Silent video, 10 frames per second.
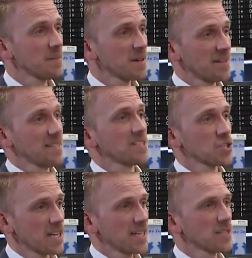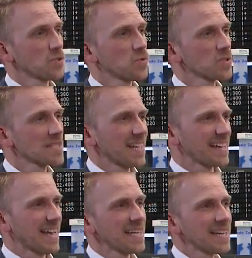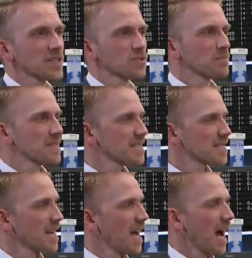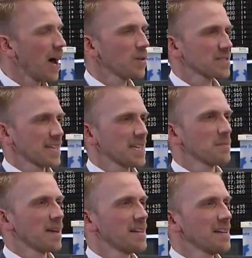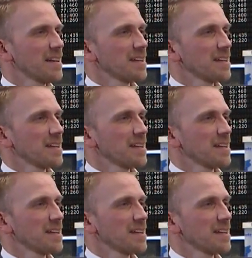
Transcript: immer weiter steigenden Kurse hat Anleger so ein bisschen auch, sage ich mal,